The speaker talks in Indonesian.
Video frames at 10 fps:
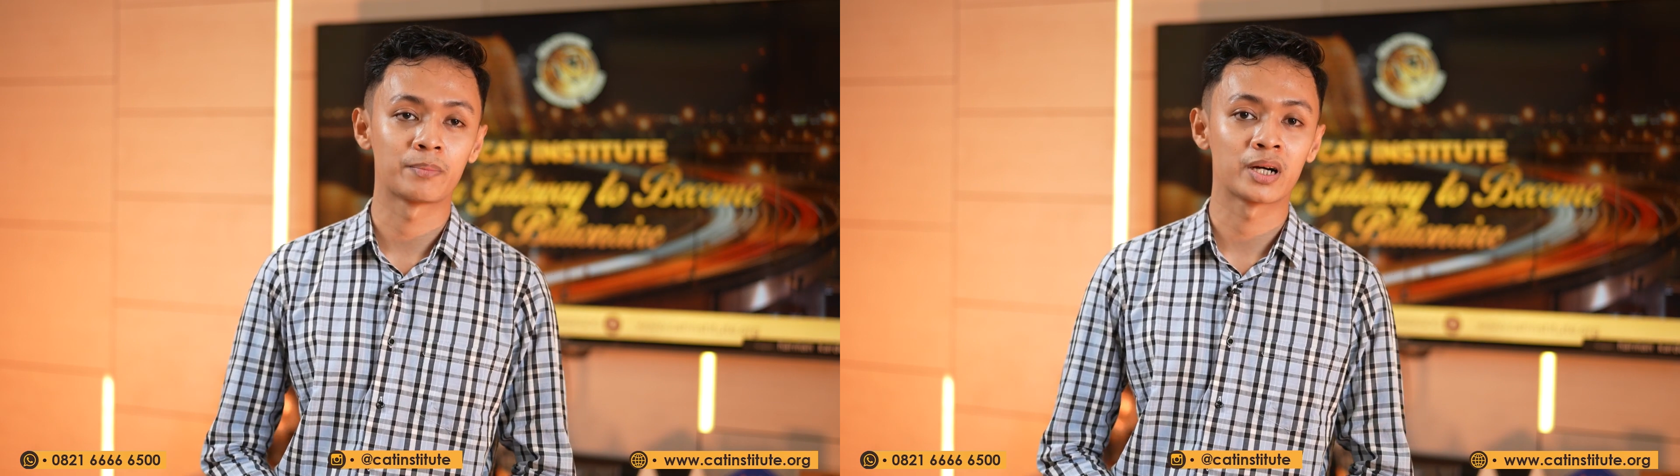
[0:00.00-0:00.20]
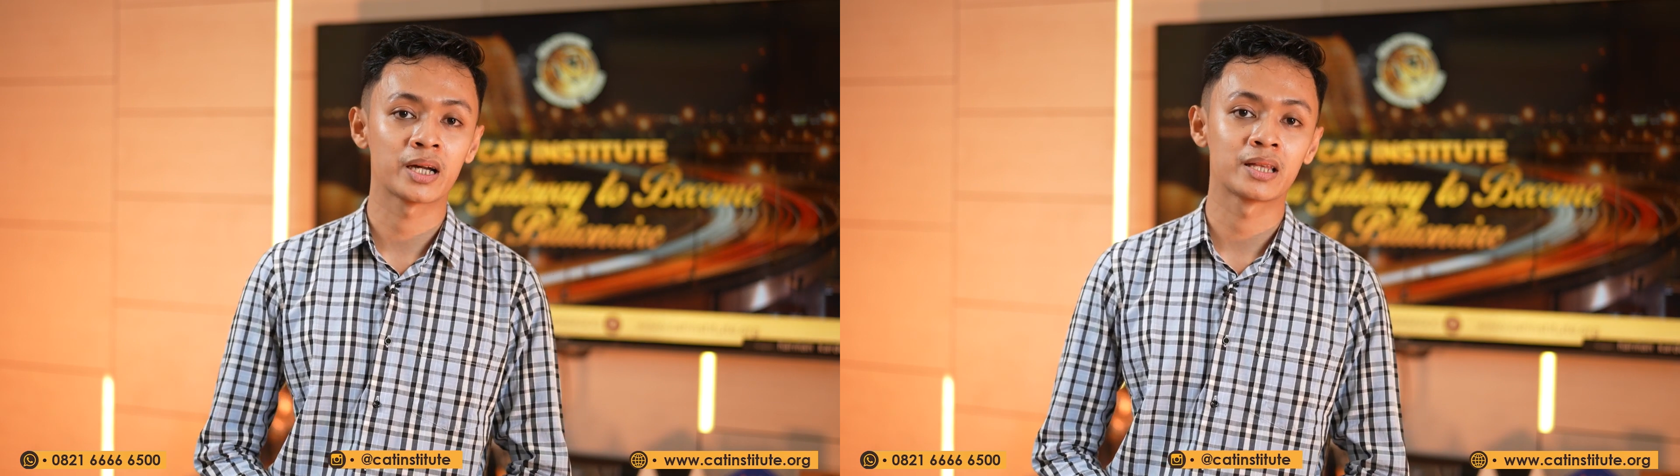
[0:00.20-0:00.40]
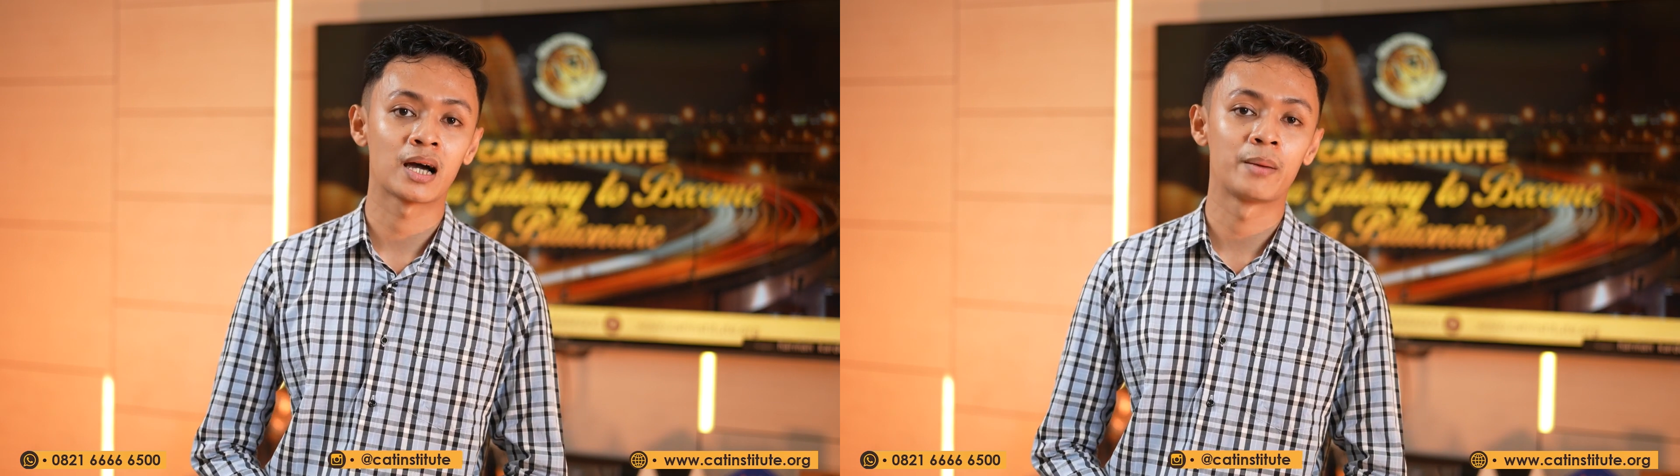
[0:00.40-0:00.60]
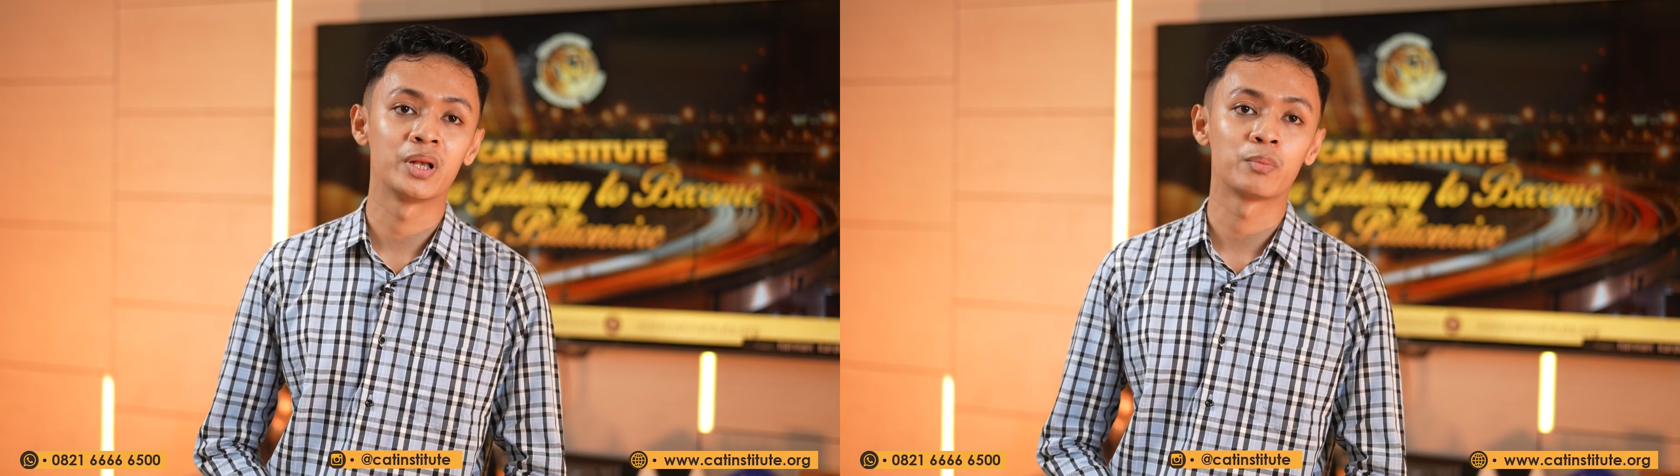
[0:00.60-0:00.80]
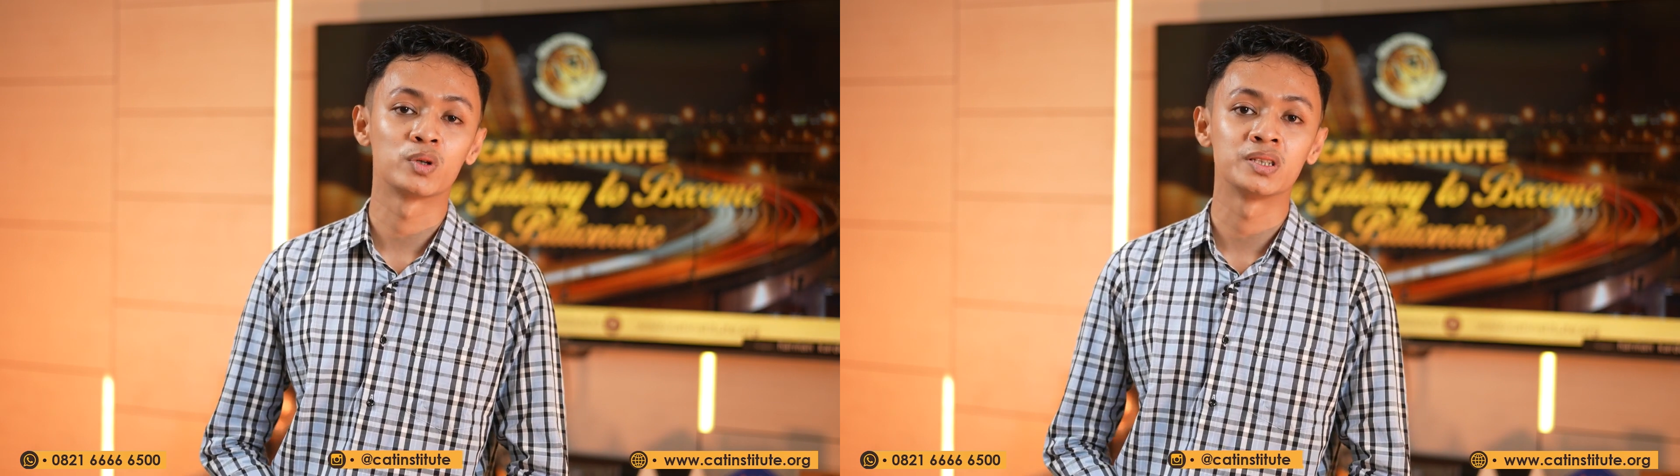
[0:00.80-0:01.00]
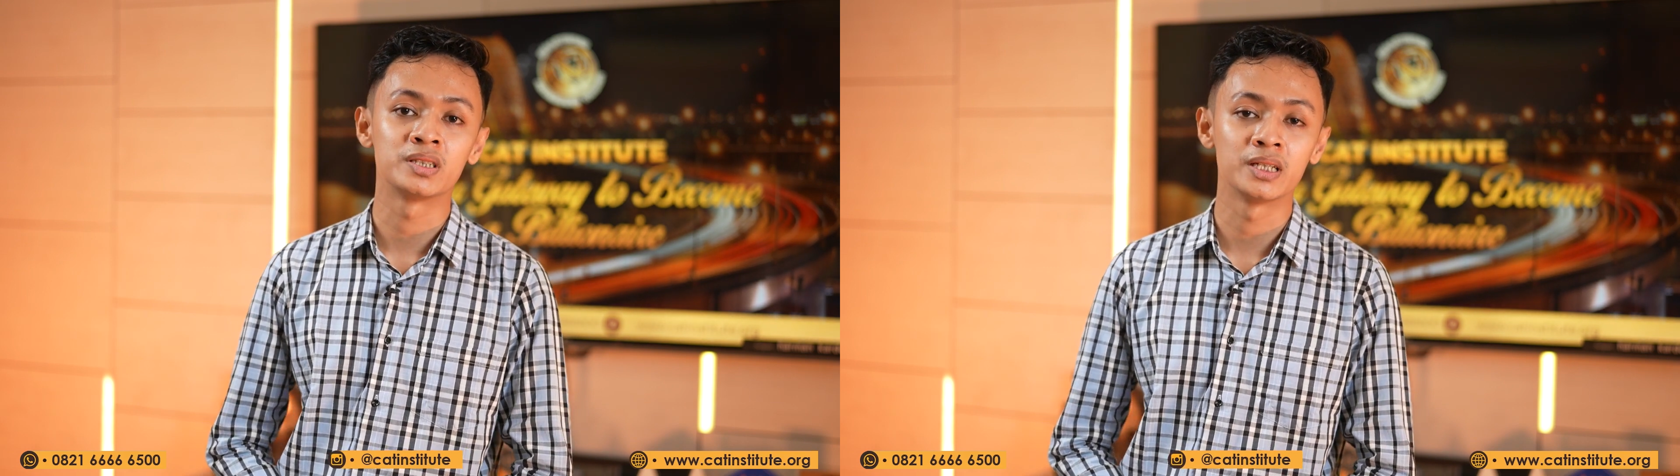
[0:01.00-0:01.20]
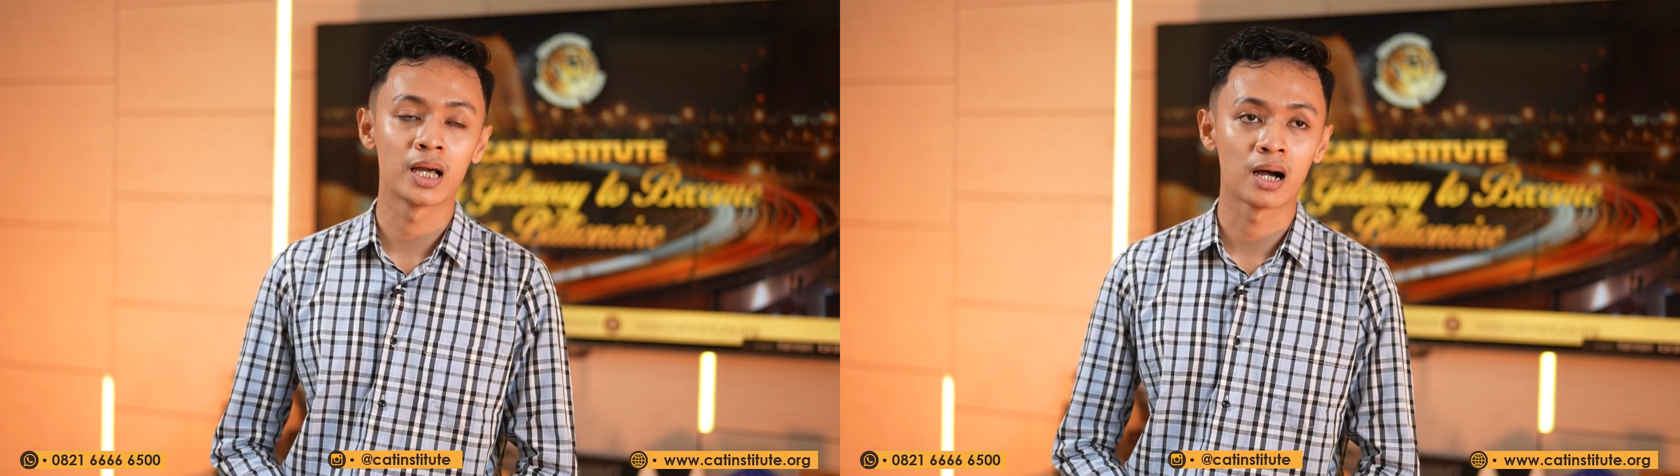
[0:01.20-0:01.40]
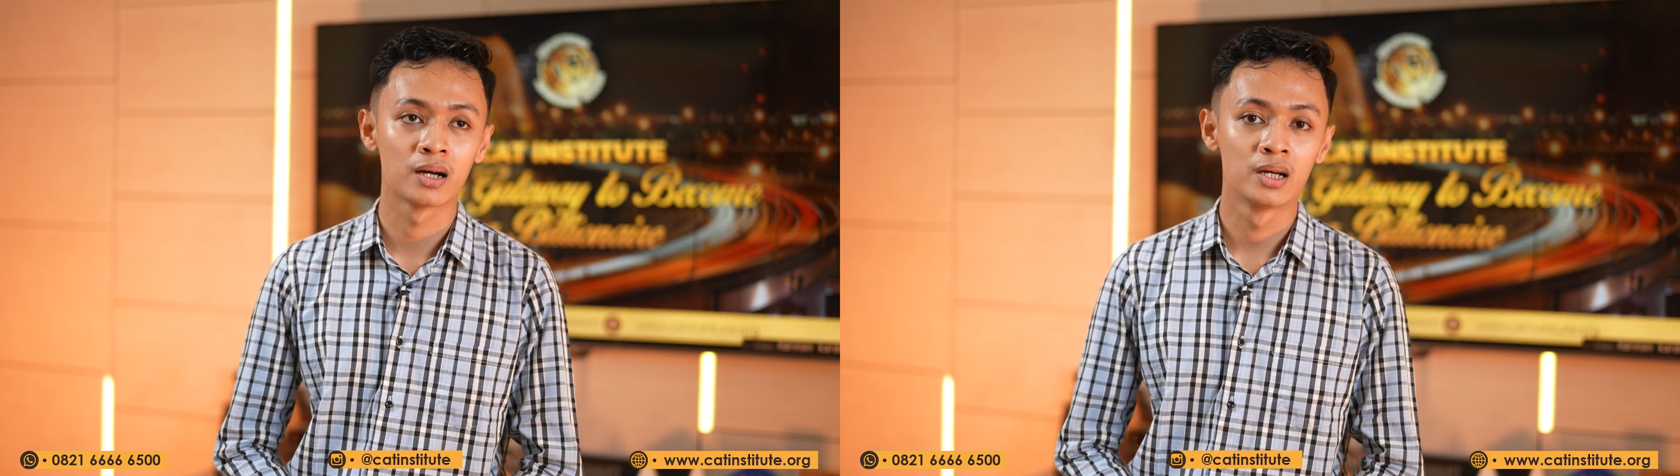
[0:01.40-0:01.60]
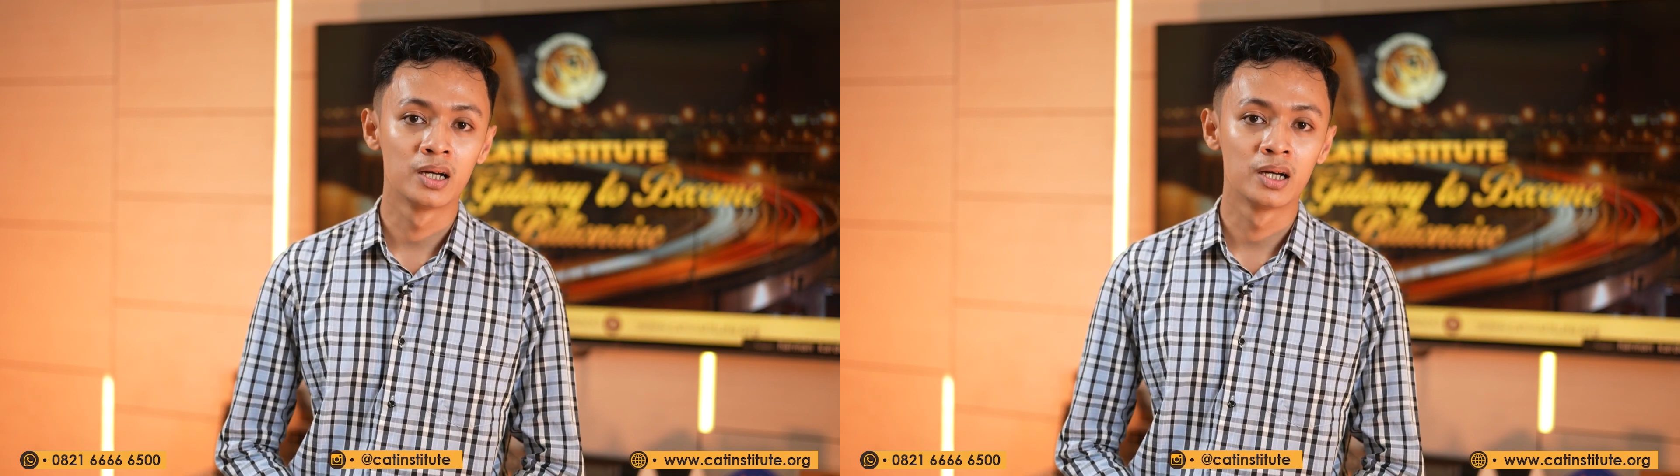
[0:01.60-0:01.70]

Apakah kita ambil posisi yang